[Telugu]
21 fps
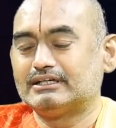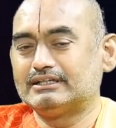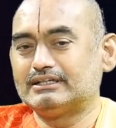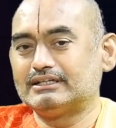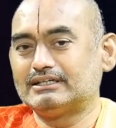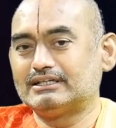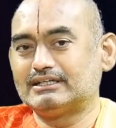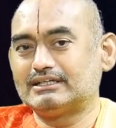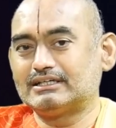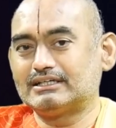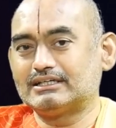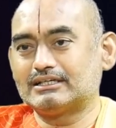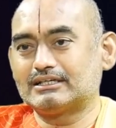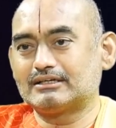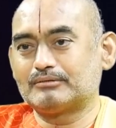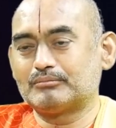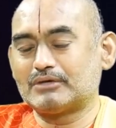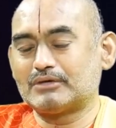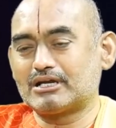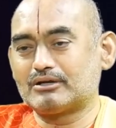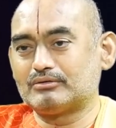ఇది
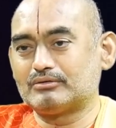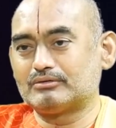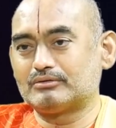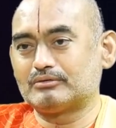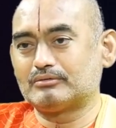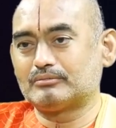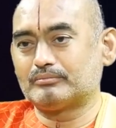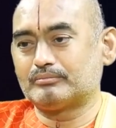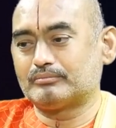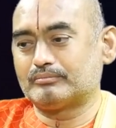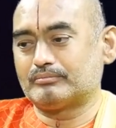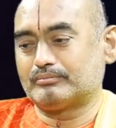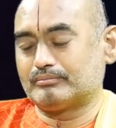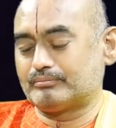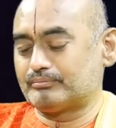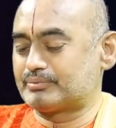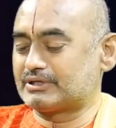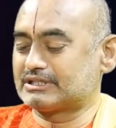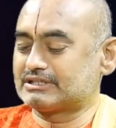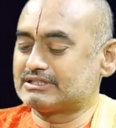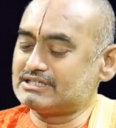మనం
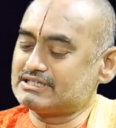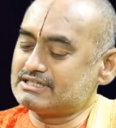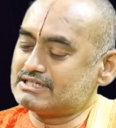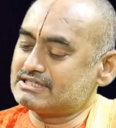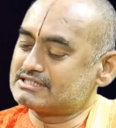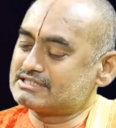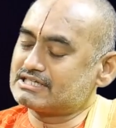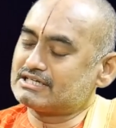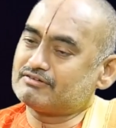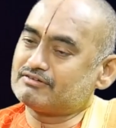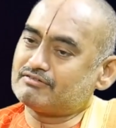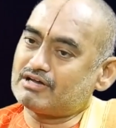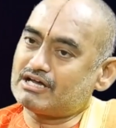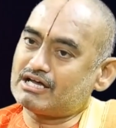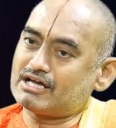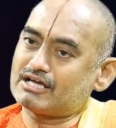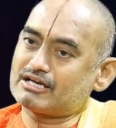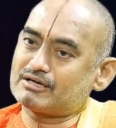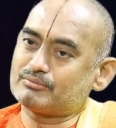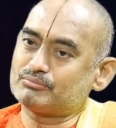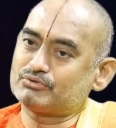ప్రతి
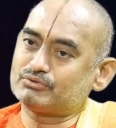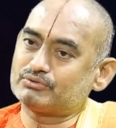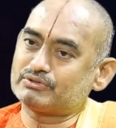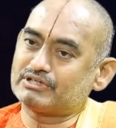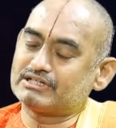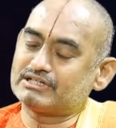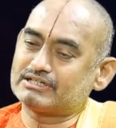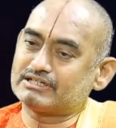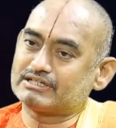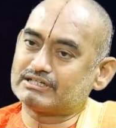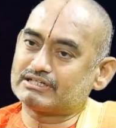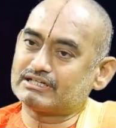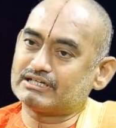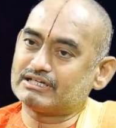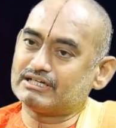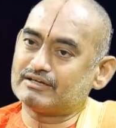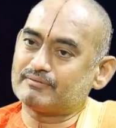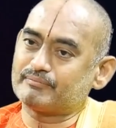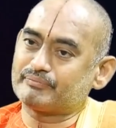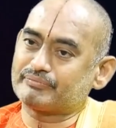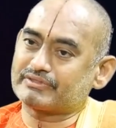శనివారము ఏంటంటే
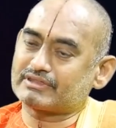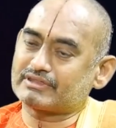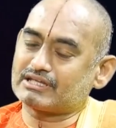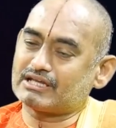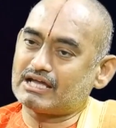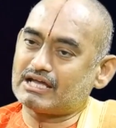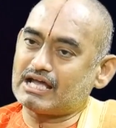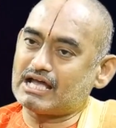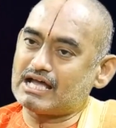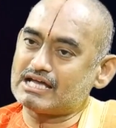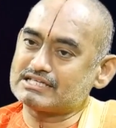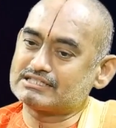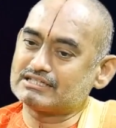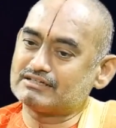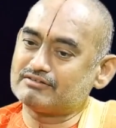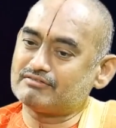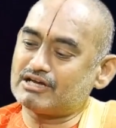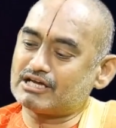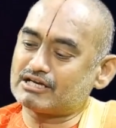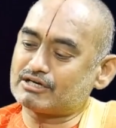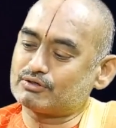ఆ
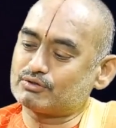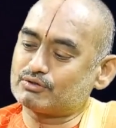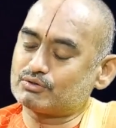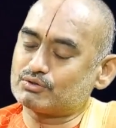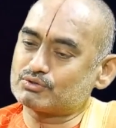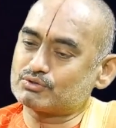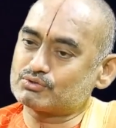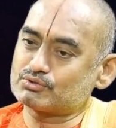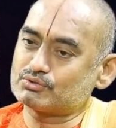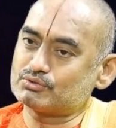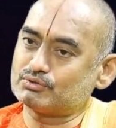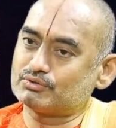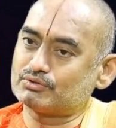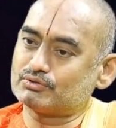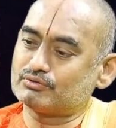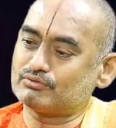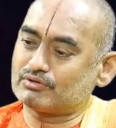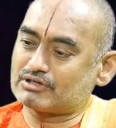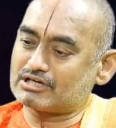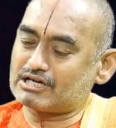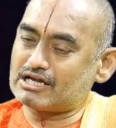శనివారం రోజు
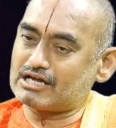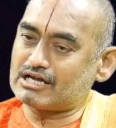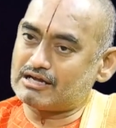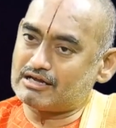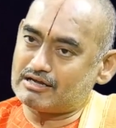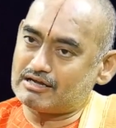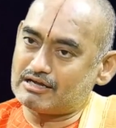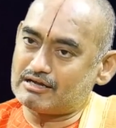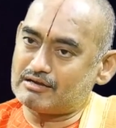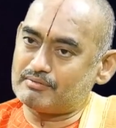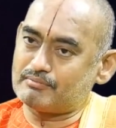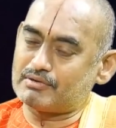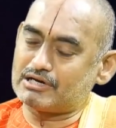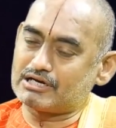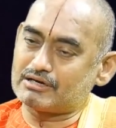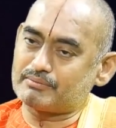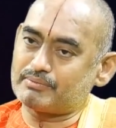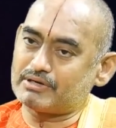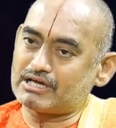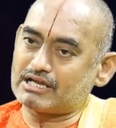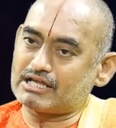ఒక
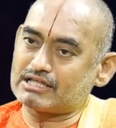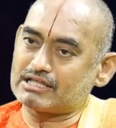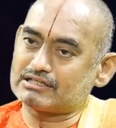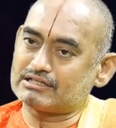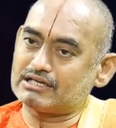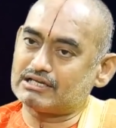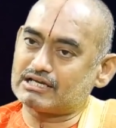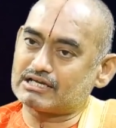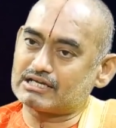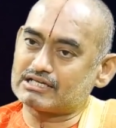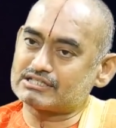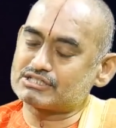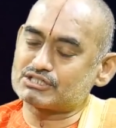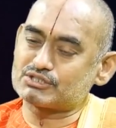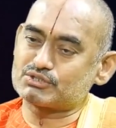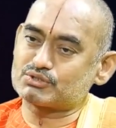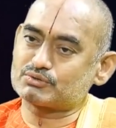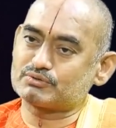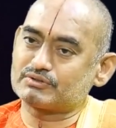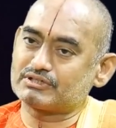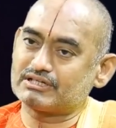మండపారాధనలాగా
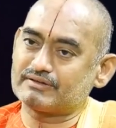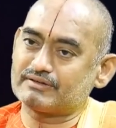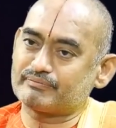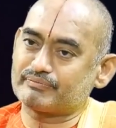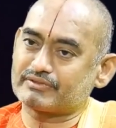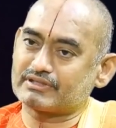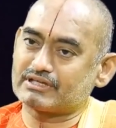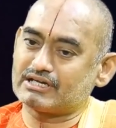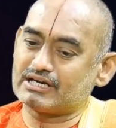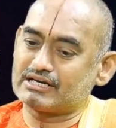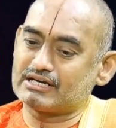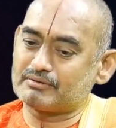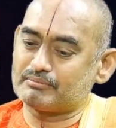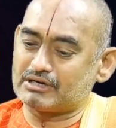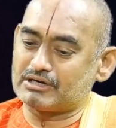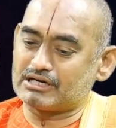చేసుకుని అంటే